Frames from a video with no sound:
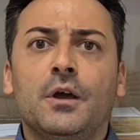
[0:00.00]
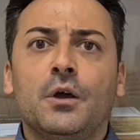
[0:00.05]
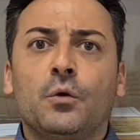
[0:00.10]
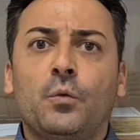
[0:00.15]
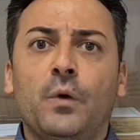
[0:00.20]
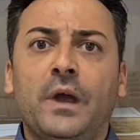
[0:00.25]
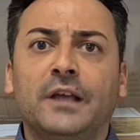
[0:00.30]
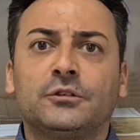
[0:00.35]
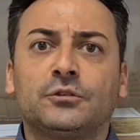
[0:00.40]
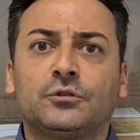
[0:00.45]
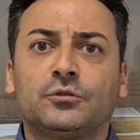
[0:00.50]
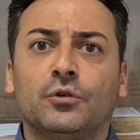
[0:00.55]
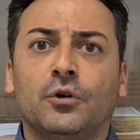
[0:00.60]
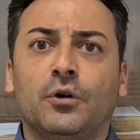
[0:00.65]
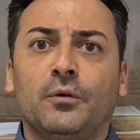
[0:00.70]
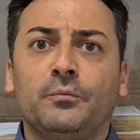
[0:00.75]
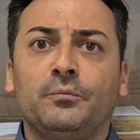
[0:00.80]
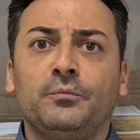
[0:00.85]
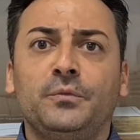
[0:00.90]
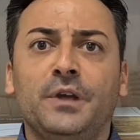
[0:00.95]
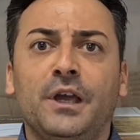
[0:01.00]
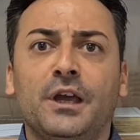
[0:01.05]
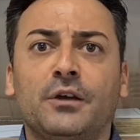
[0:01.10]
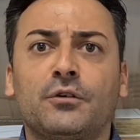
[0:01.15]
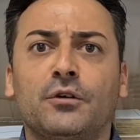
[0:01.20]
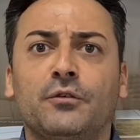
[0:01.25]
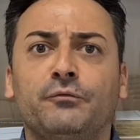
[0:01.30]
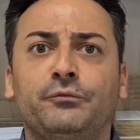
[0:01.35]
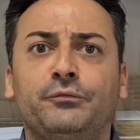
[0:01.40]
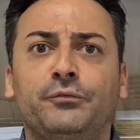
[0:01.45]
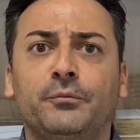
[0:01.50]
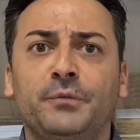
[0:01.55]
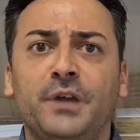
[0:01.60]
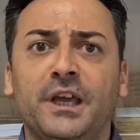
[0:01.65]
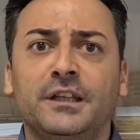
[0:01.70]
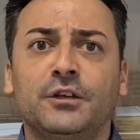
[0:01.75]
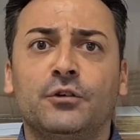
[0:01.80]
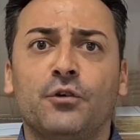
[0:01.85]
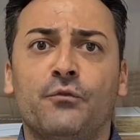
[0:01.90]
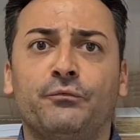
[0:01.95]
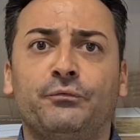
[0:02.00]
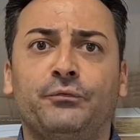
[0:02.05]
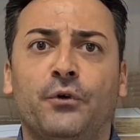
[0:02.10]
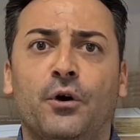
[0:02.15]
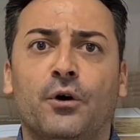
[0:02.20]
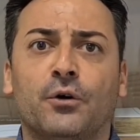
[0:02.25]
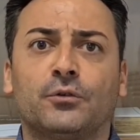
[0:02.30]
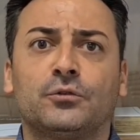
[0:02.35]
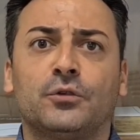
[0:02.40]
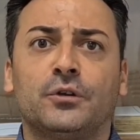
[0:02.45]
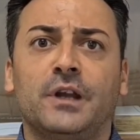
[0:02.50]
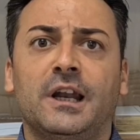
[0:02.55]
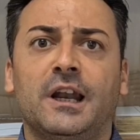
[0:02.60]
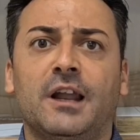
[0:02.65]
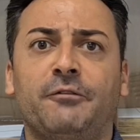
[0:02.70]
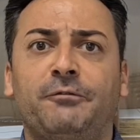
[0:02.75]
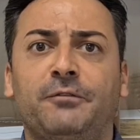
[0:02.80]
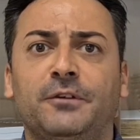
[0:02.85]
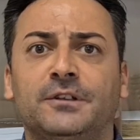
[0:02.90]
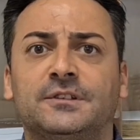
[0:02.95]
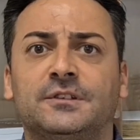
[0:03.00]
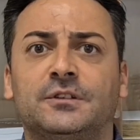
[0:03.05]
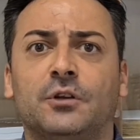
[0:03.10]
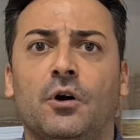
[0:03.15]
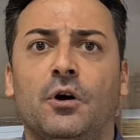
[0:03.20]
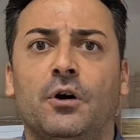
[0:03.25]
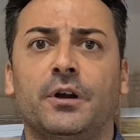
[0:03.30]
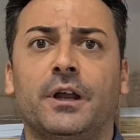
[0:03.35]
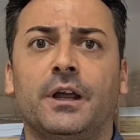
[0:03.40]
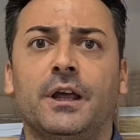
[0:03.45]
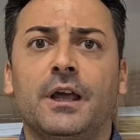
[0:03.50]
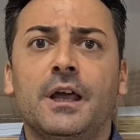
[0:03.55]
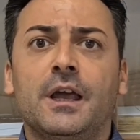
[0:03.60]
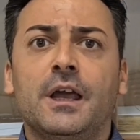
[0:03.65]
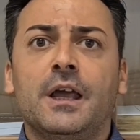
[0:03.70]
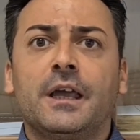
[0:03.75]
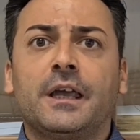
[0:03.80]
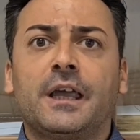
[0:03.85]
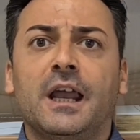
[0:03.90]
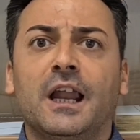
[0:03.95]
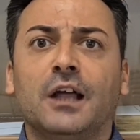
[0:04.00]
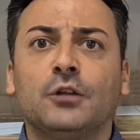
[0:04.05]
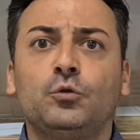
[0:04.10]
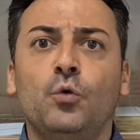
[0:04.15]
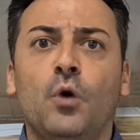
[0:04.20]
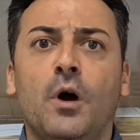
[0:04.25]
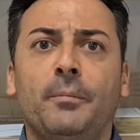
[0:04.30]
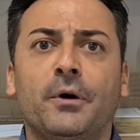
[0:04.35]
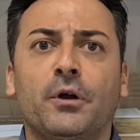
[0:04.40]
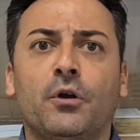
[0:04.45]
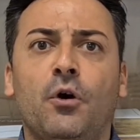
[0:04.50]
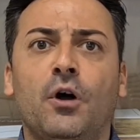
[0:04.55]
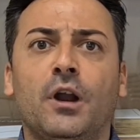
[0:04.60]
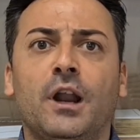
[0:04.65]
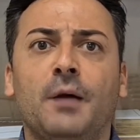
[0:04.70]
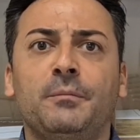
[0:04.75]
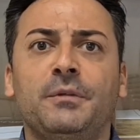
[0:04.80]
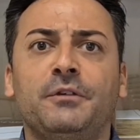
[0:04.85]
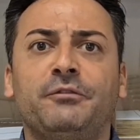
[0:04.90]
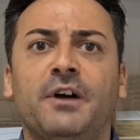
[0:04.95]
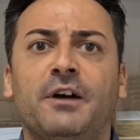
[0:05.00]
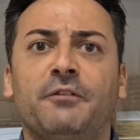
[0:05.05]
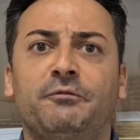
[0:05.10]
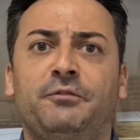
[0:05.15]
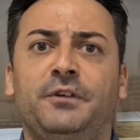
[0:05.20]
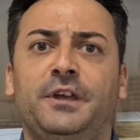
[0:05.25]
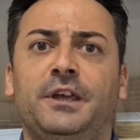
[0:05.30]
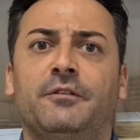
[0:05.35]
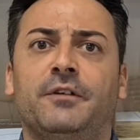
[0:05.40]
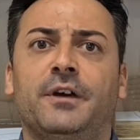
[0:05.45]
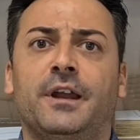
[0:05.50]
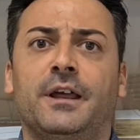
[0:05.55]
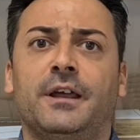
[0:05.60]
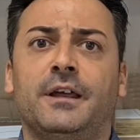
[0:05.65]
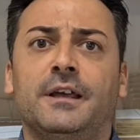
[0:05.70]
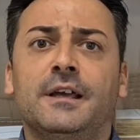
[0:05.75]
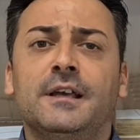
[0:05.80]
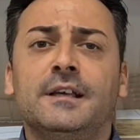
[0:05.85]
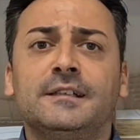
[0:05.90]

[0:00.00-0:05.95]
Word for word: Questo mi è, mi è di conforto nell'afflizione, che la tua parola mi fa vivere.